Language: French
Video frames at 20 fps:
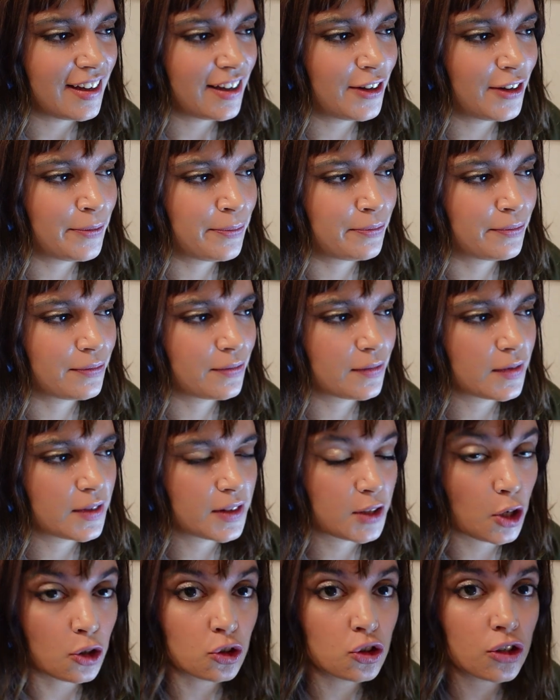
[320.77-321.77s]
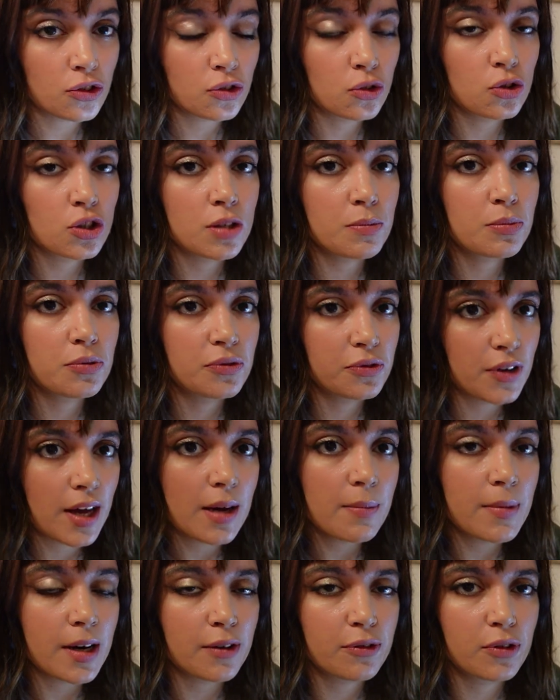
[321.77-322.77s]
Euh, c'est quelque chose que j'ai pu
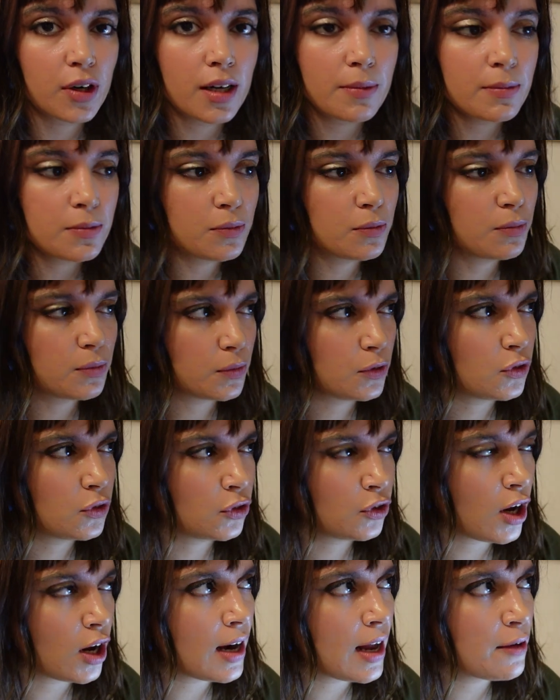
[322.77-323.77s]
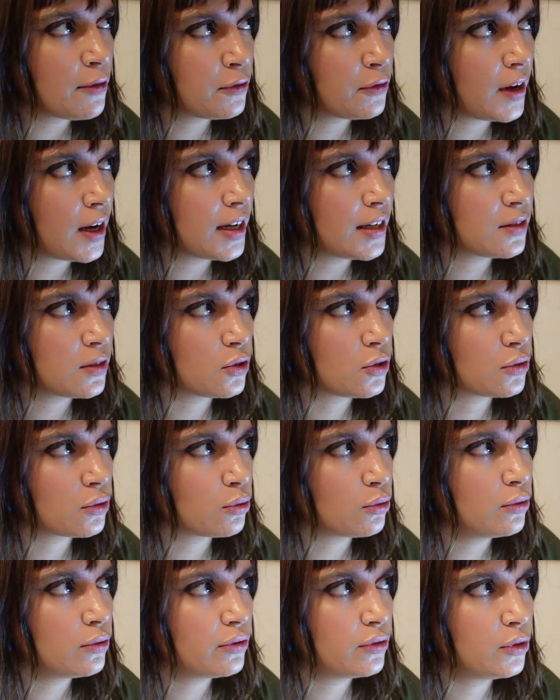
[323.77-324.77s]
faire parfois. Dans la phase, je
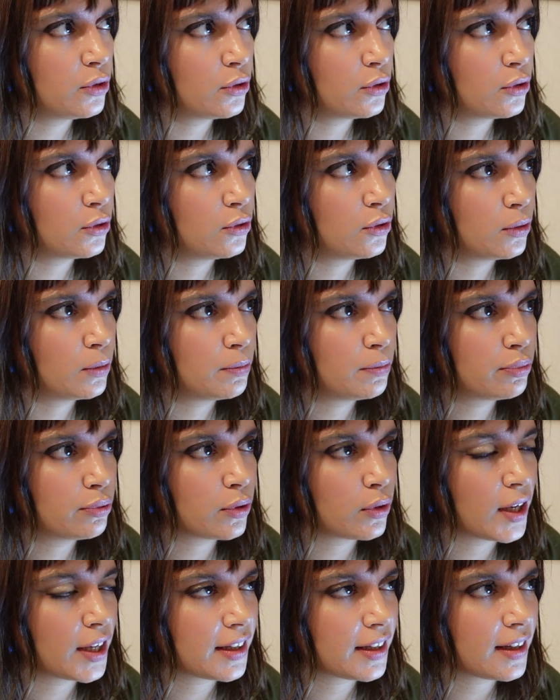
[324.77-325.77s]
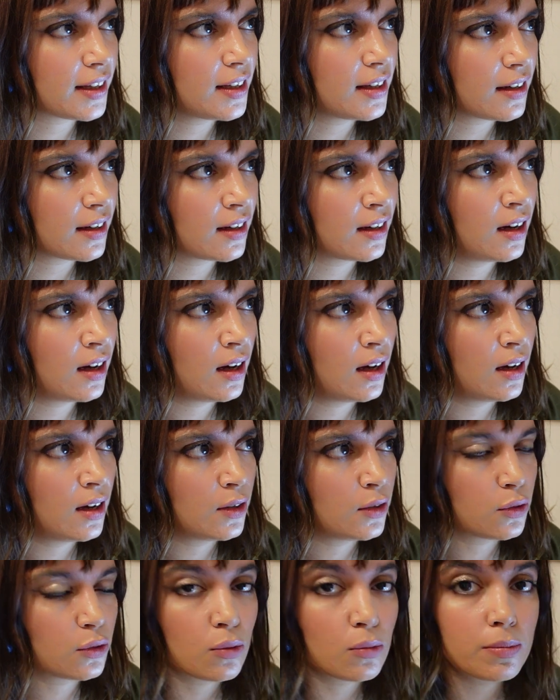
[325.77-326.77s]
trouve, de, pour écrire
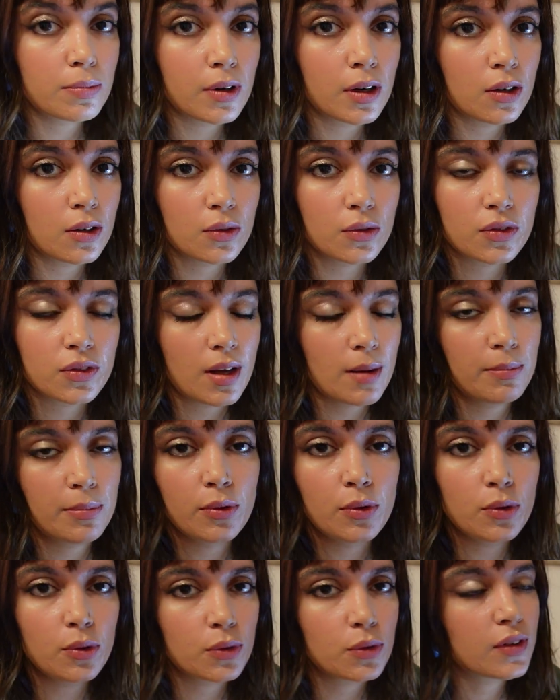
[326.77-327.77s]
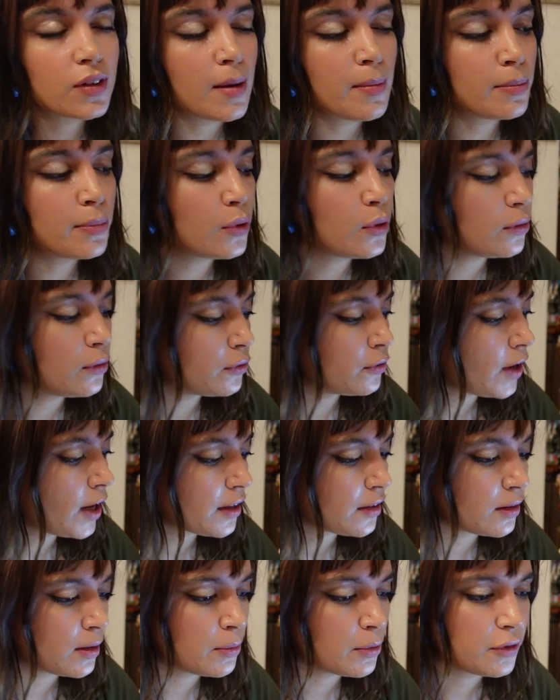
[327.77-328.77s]
son plan, ça peut, ça peut le
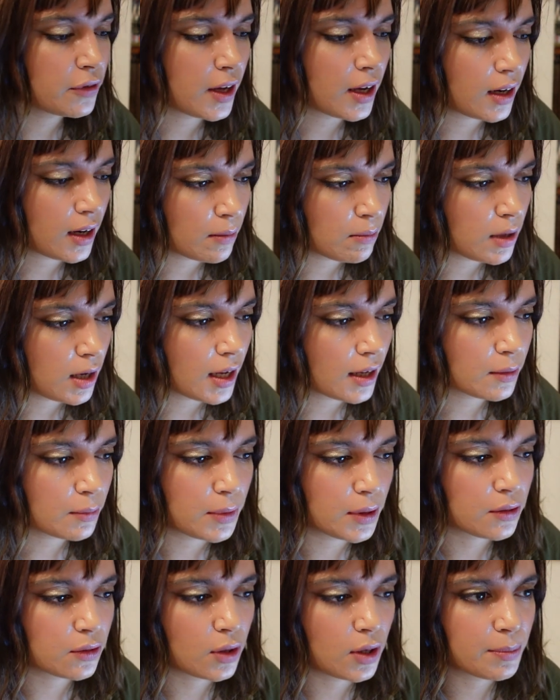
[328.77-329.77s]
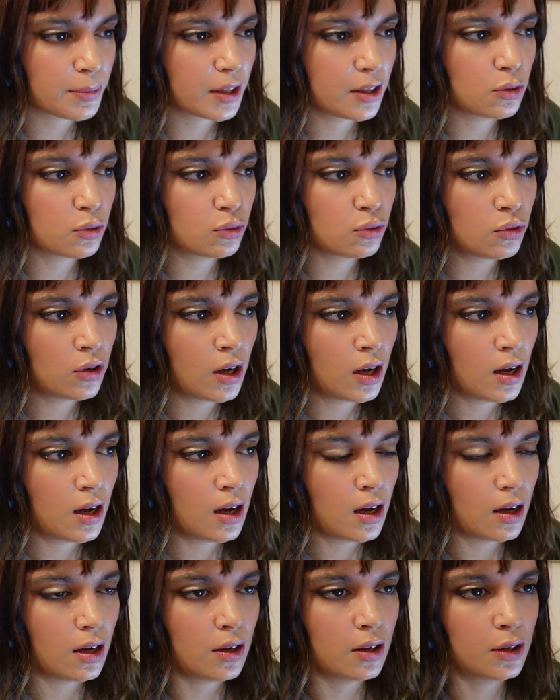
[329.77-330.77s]
faire, ça peut faire la blague, parce qu'après tout,
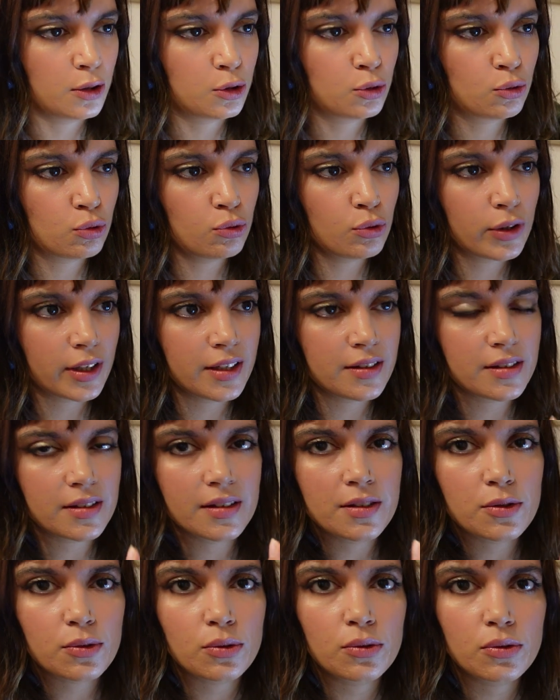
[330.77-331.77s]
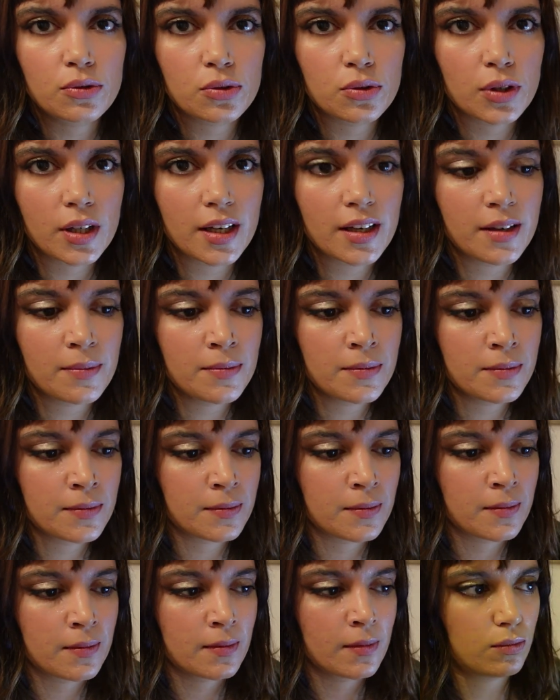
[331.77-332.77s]
euh, tout récit structuré
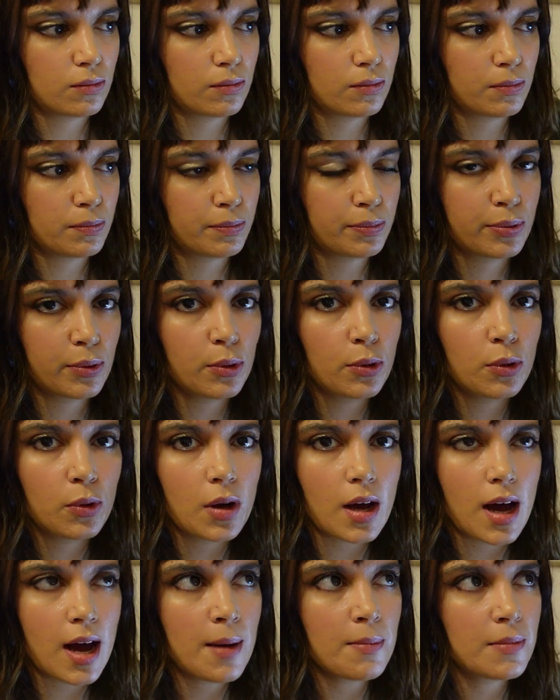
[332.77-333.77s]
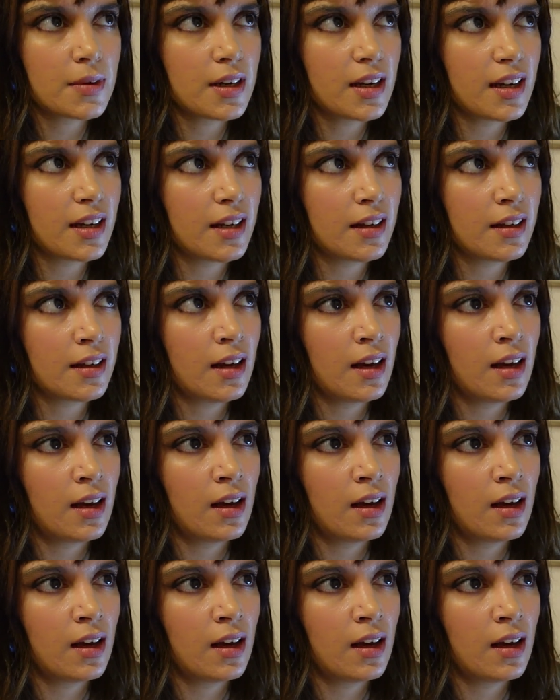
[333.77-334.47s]
peut amener